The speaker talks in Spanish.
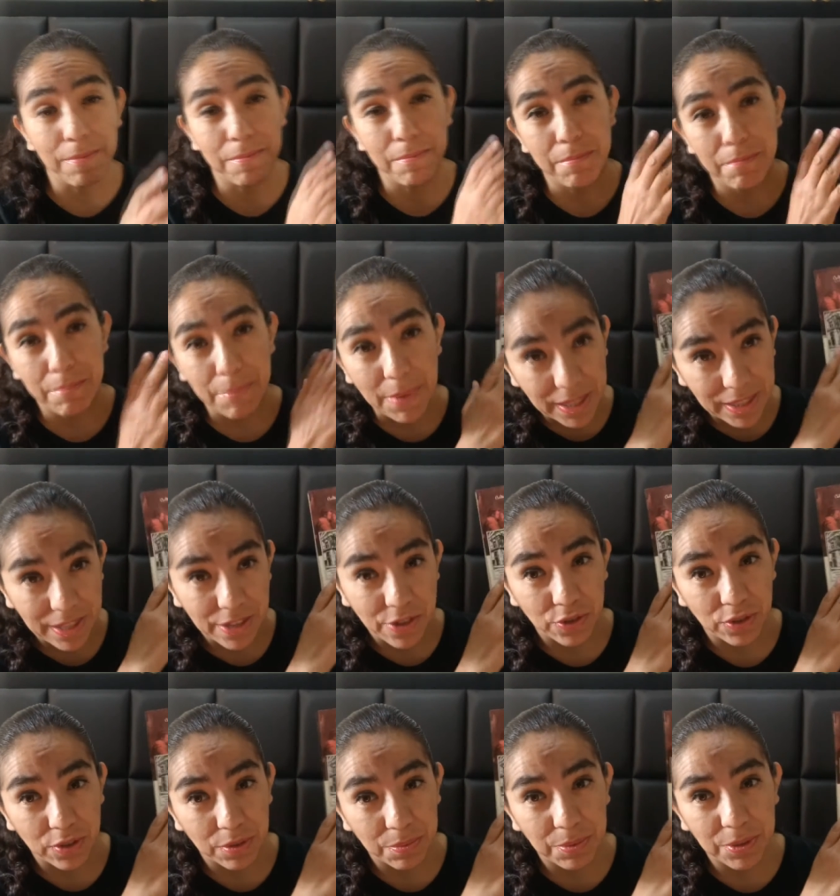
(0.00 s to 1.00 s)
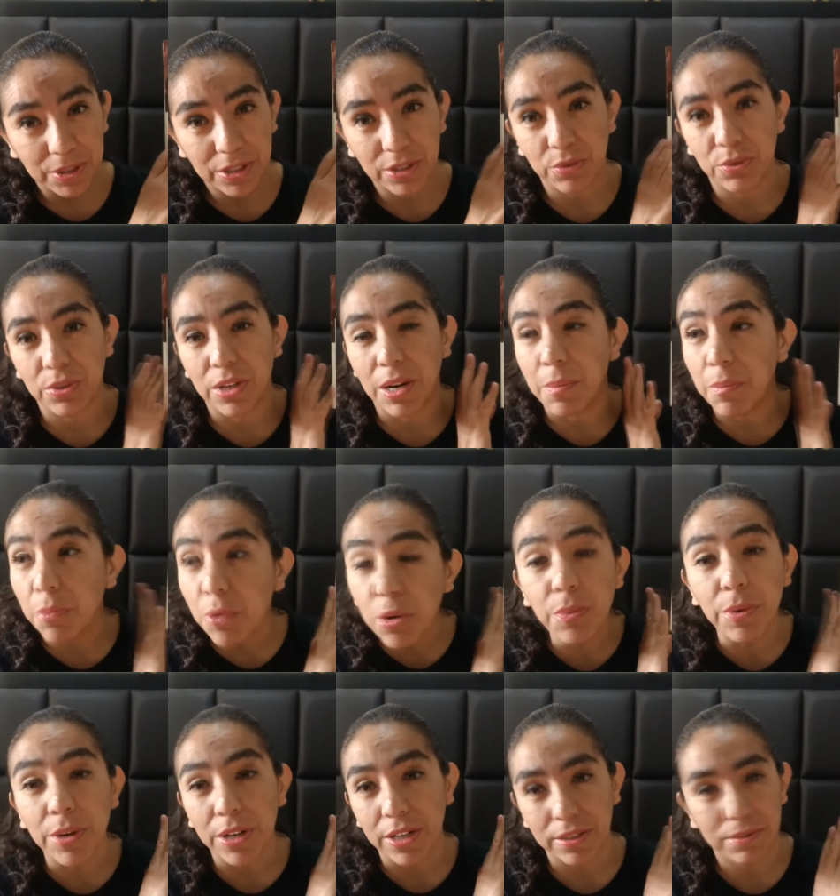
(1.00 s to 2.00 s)
20 años después, que es una muy
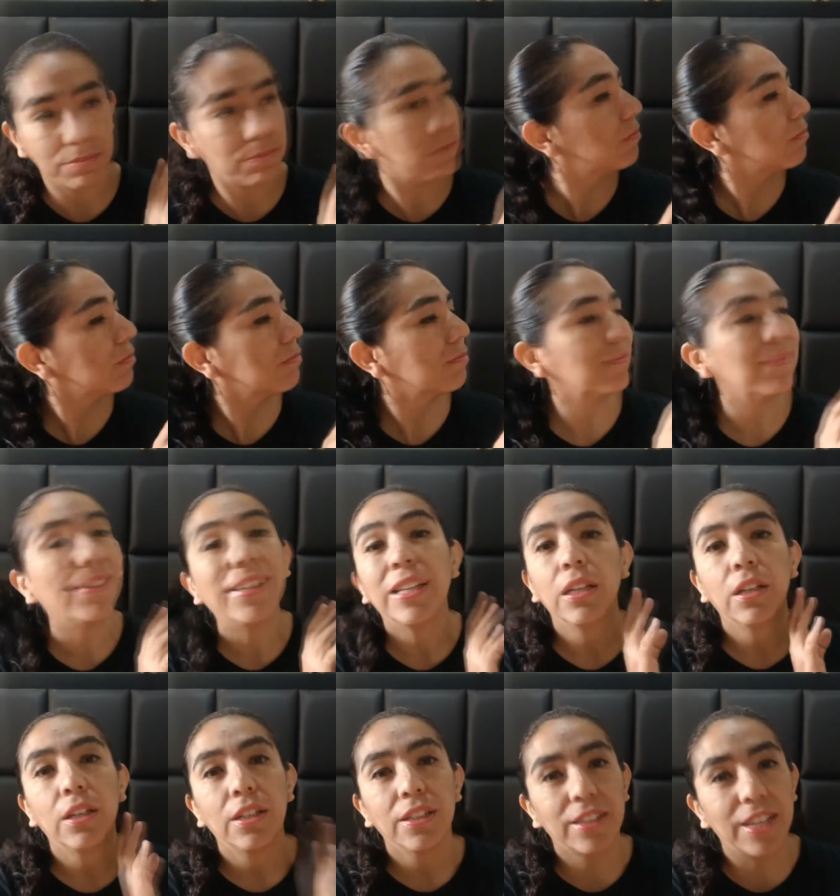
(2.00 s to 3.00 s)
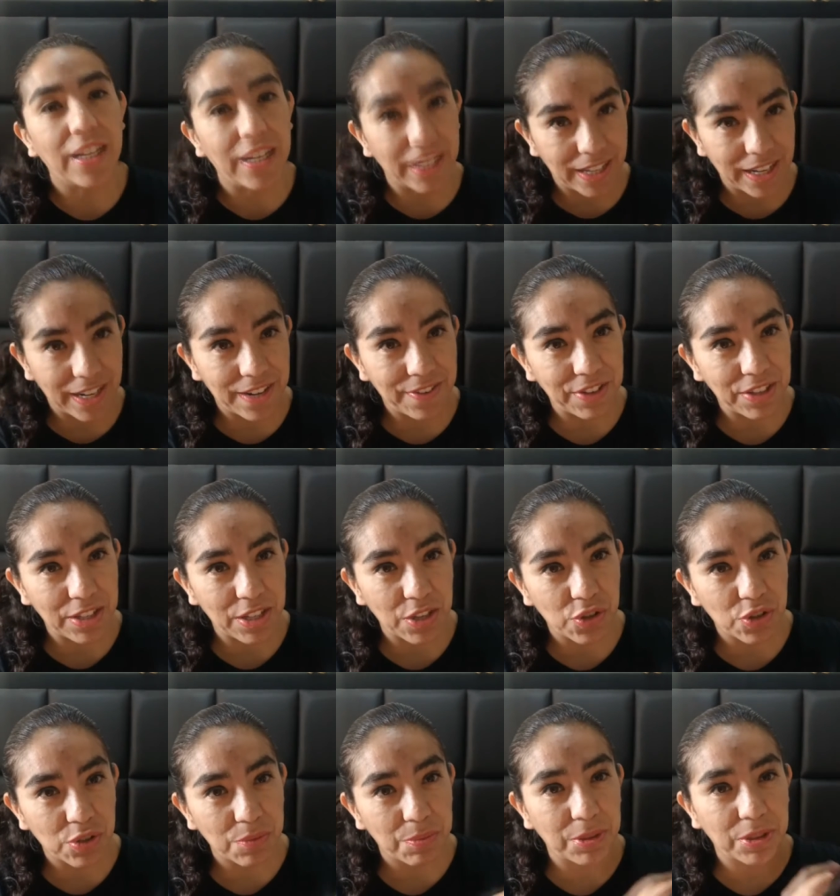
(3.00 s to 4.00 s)
buena... Tienen que leer 20
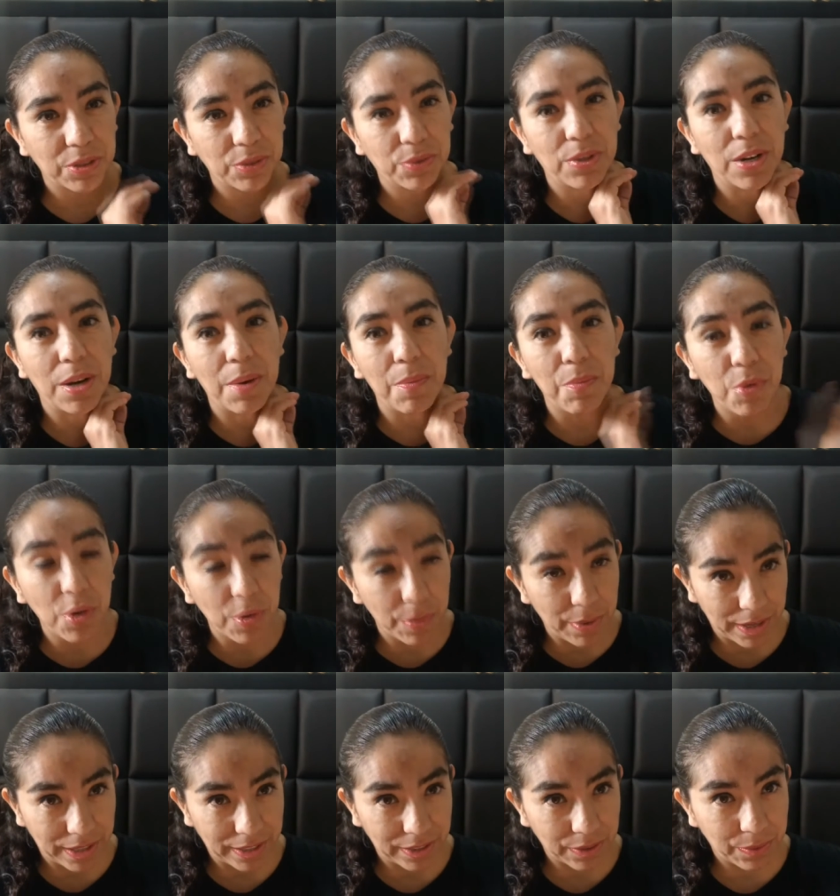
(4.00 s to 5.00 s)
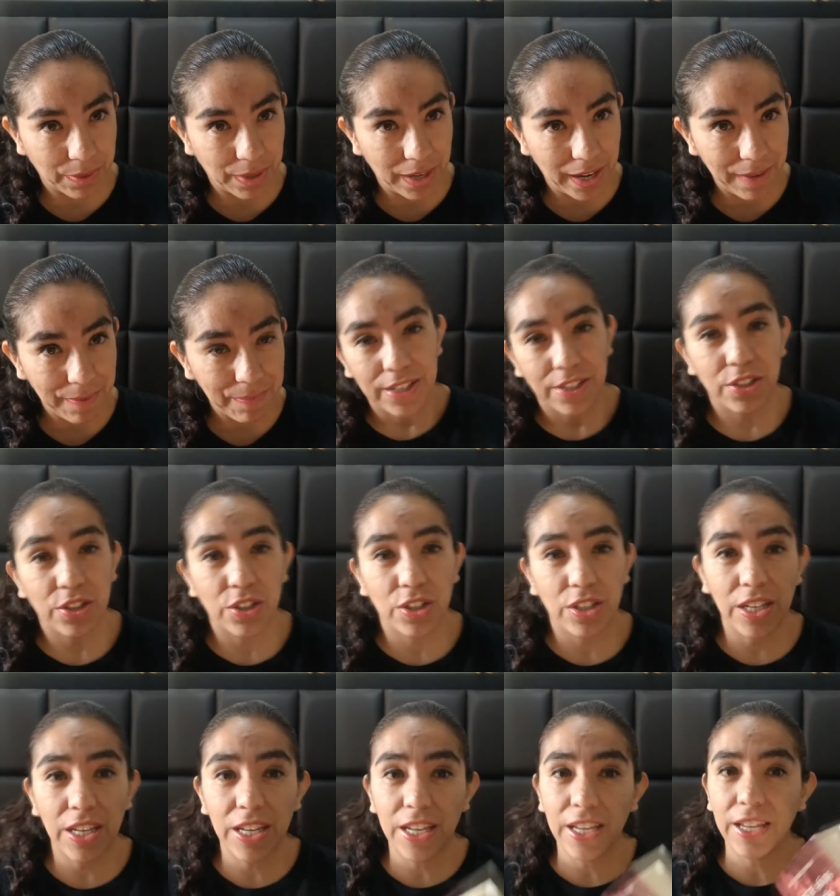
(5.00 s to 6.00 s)
años después, es una muy buena secuela.
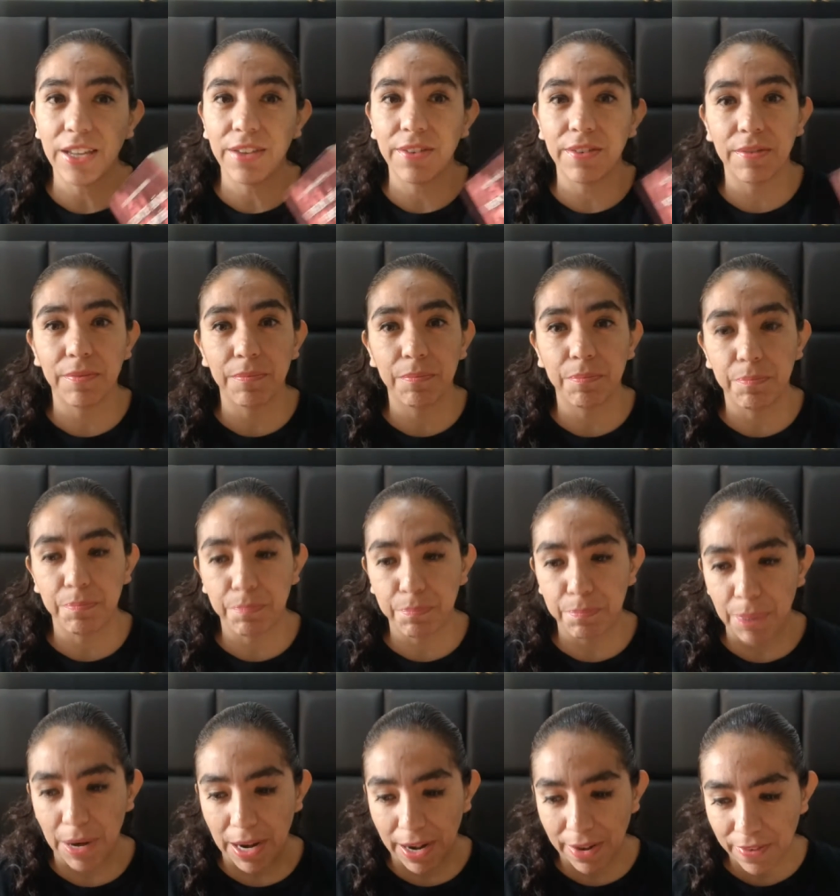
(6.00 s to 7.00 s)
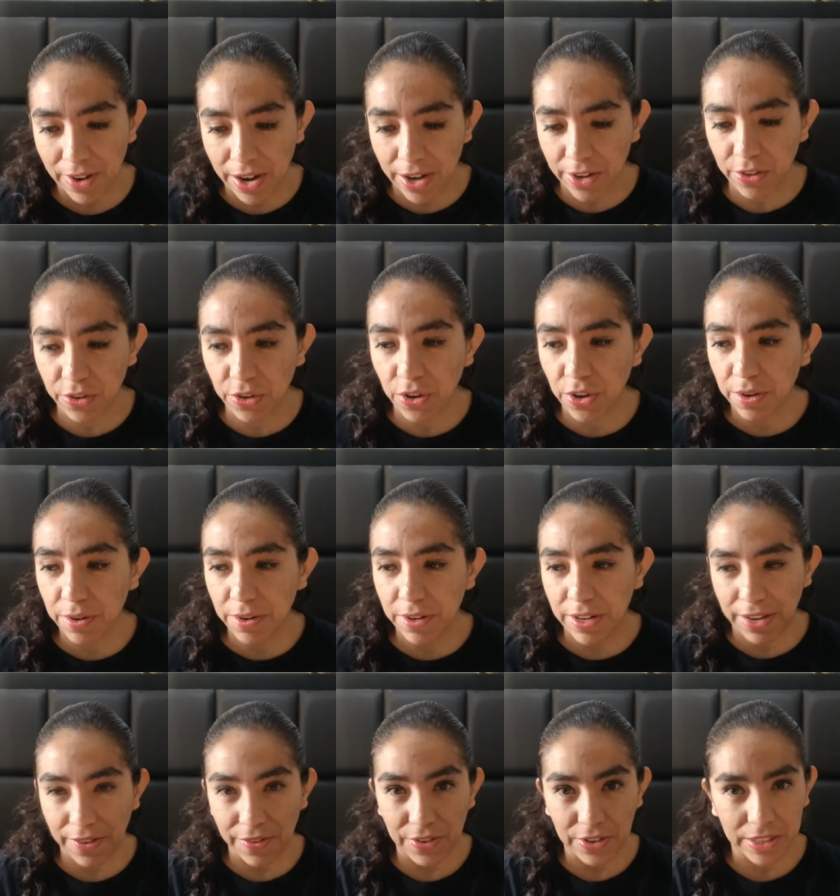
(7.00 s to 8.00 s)
Y para hablar con
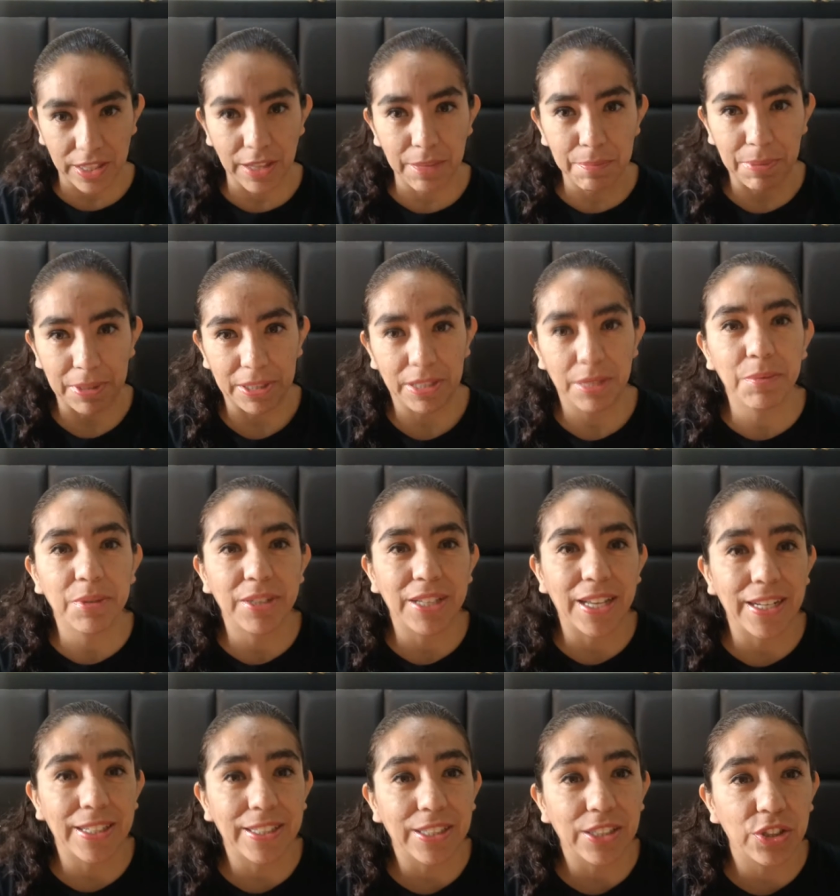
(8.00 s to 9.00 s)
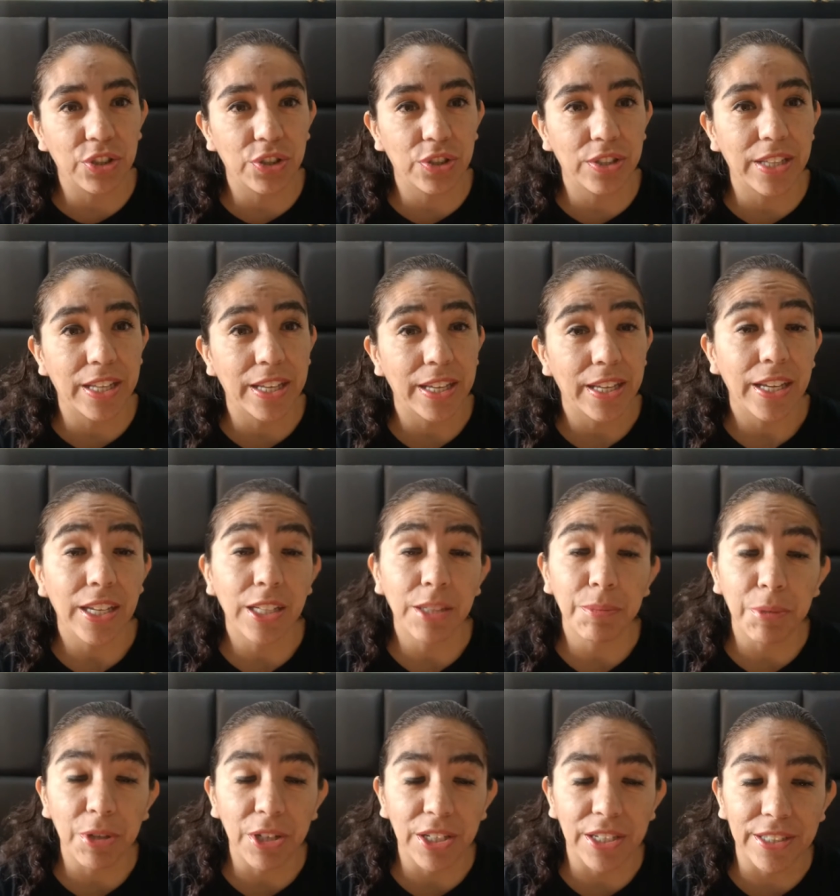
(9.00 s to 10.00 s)
libertad, pasamos a la sección de
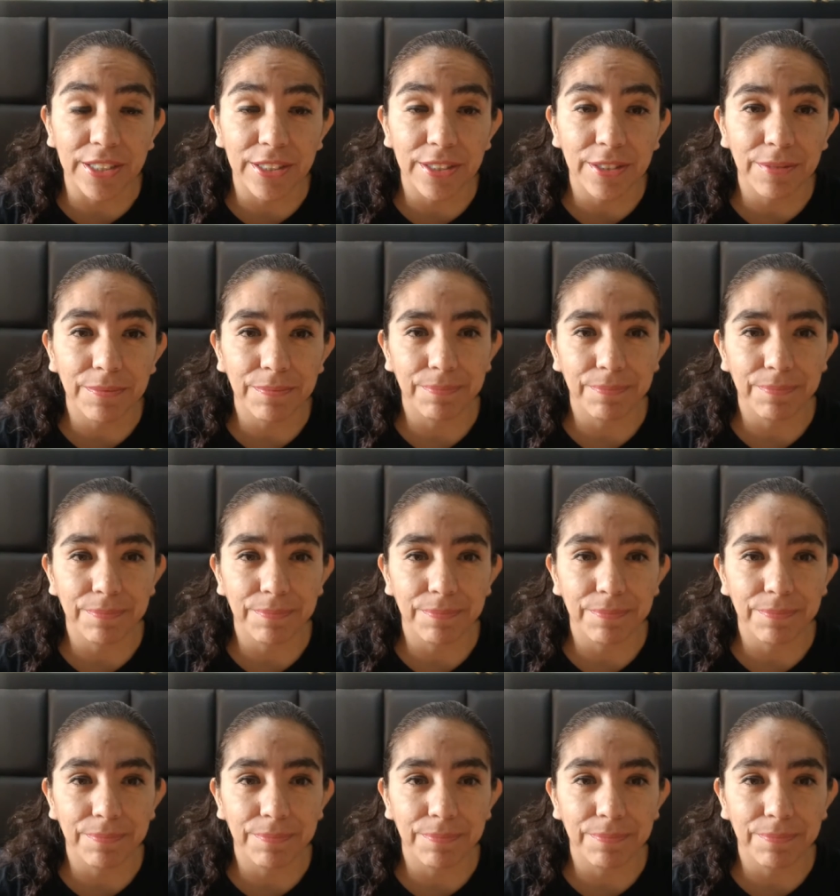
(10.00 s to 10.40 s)
spoilers.